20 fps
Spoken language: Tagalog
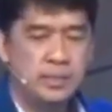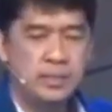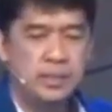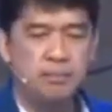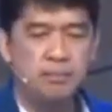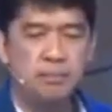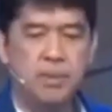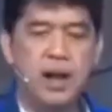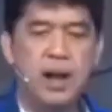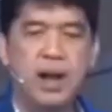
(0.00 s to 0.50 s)

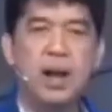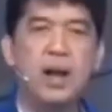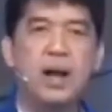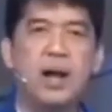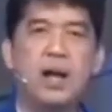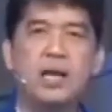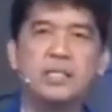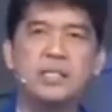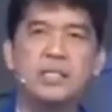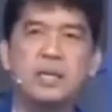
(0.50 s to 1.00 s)
sa
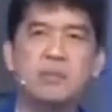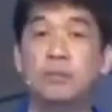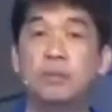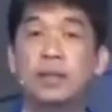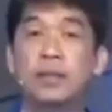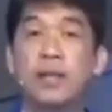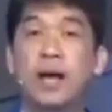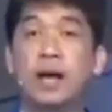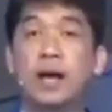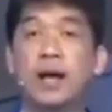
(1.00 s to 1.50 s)
bahay.
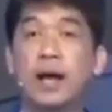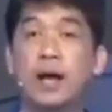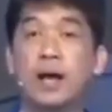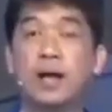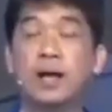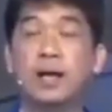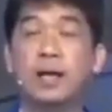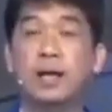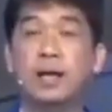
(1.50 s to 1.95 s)
Manda ka.